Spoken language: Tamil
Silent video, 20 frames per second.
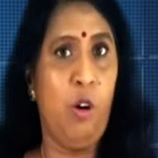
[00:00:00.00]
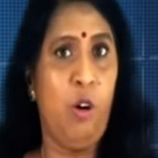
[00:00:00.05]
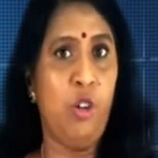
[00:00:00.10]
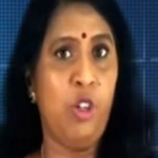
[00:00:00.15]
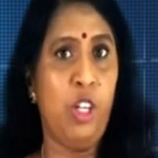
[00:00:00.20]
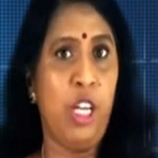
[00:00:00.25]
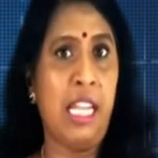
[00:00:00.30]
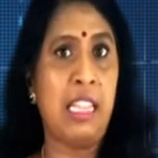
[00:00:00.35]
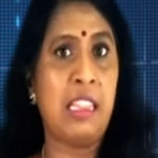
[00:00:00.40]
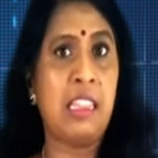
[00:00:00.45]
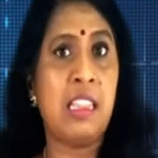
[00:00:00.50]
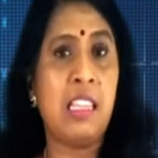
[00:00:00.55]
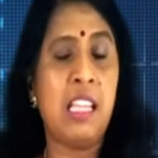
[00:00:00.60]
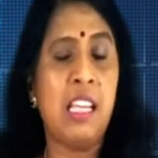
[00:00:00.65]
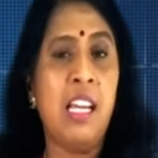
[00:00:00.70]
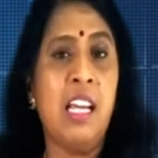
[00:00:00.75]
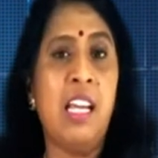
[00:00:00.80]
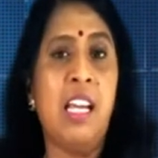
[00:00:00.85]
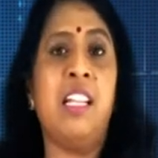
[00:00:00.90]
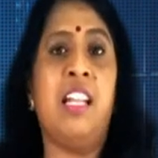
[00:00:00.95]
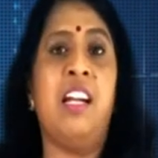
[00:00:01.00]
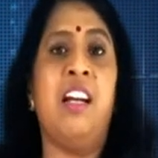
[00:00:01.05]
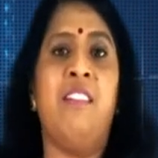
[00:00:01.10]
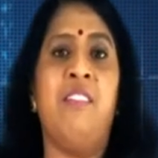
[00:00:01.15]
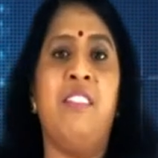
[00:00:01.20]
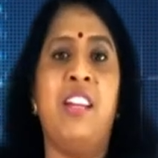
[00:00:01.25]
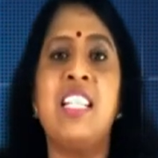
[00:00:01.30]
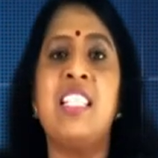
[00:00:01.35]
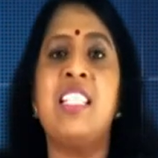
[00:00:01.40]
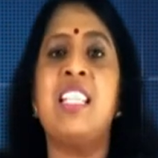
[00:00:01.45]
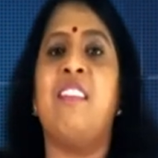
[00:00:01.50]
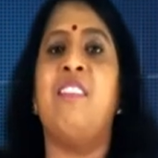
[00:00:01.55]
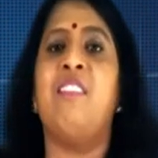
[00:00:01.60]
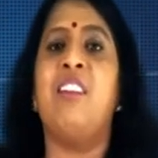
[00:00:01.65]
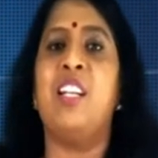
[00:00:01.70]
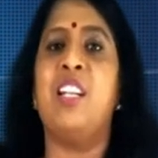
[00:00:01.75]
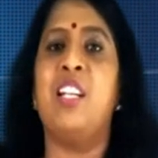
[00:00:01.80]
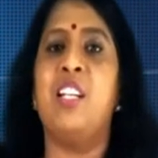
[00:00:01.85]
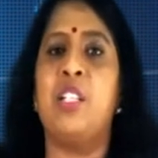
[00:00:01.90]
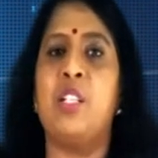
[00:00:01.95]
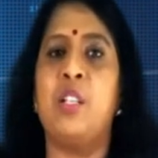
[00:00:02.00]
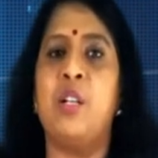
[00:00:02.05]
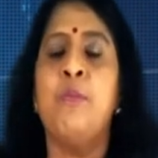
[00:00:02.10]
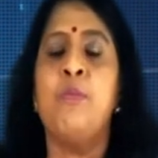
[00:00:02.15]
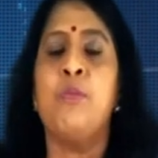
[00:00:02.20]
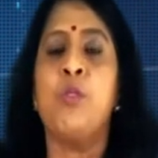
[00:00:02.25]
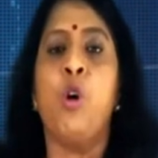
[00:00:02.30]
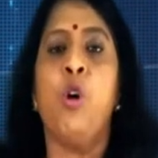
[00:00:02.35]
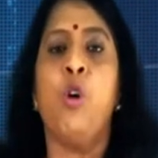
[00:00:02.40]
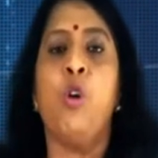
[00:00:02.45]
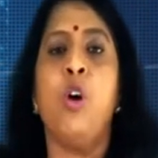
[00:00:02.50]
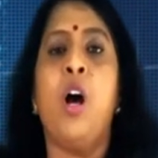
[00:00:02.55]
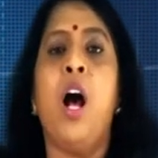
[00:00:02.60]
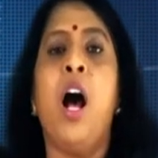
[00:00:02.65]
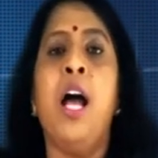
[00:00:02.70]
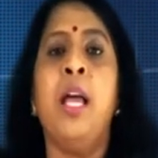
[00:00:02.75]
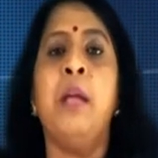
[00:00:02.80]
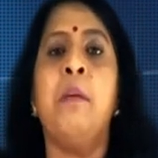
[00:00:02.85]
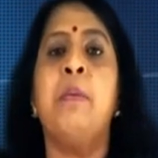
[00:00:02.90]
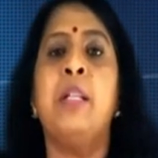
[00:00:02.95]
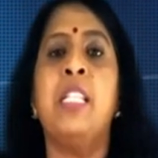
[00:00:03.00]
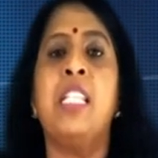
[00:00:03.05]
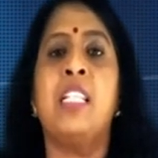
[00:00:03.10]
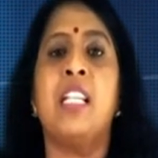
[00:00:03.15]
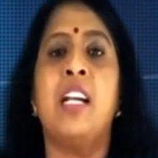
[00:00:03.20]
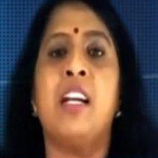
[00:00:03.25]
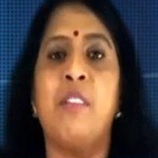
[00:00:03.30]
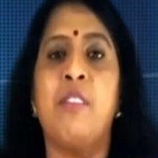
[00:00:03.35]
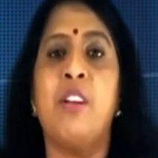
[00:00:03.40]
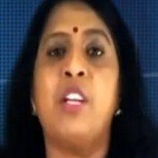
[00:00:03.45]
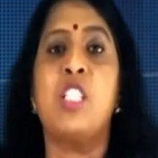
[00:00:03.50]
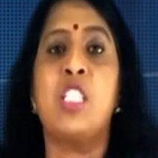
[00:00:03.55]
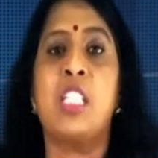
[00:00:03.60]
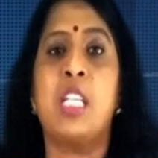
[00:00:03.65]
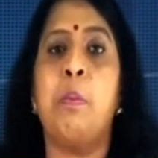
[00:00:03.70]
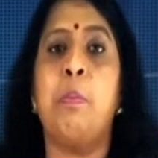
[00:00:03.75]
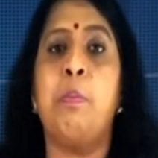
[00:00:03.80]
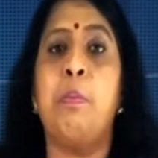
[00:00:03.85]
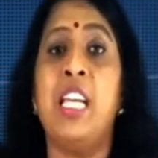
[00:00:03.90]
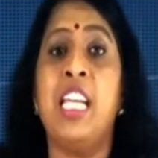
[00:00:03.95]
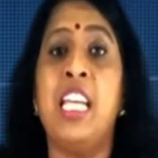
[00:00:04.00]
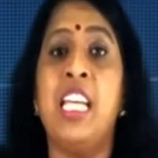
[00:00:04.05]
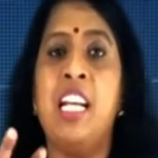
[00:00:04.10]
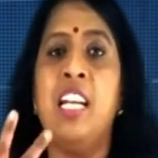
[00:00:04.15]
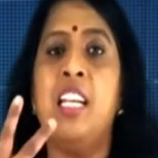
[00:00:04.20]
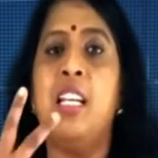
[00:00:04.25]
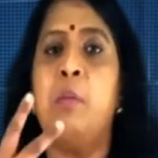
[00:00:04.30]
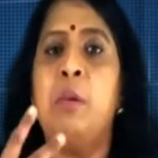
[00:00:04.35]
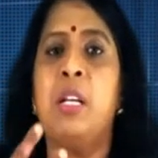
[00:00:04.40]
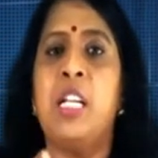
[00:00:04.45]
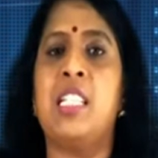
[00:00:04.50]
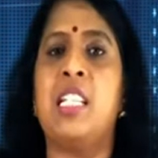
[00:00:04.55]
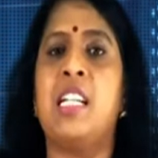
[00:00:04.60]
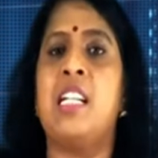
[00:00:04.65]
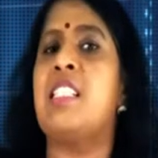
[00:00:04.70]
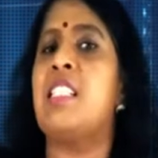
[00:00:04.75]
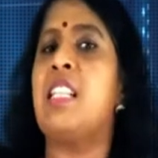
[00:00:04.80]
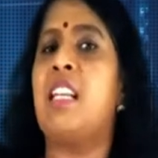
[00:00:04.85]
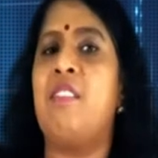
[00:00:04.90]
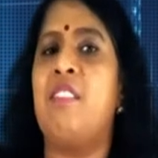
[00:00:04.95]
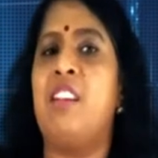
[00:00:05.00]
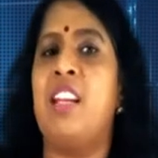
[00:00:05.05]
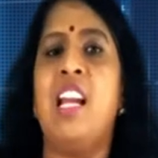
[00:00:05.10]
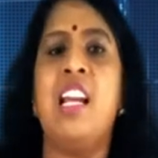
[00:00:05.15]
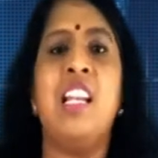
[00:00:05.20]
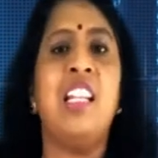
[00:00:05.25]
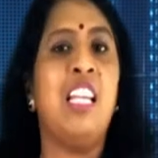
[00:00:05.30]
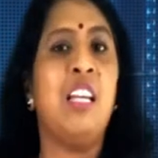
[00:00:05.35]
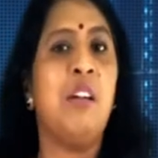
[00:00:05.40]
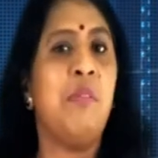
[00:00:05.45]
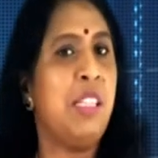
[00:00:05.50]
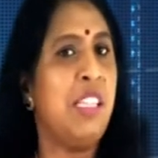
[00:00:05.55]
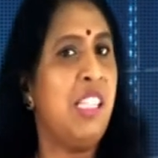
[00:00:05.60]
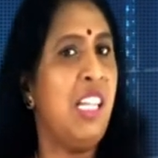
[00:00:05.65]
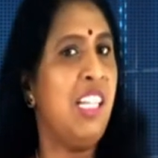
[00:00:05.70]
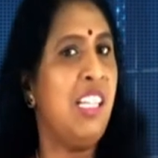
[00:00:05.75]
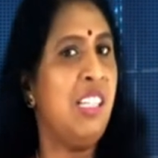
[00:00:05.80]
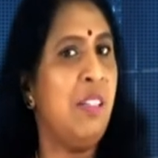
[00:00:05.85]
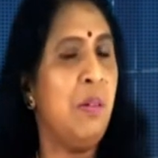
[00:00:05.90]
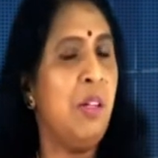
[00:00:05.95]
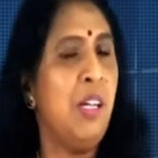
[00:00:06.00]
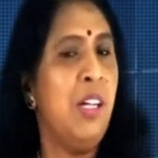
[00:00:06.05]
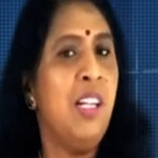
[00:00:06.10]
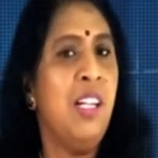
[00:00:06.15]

ஒரு எத்தனை தடவை செய்வேன் என்று ஒரு ஐம்பது தடவை ஸ்கிப்பிங் இரண்டு நிமிடத்துக்கு செய்வேன் அல்லது இருபத்தைந்து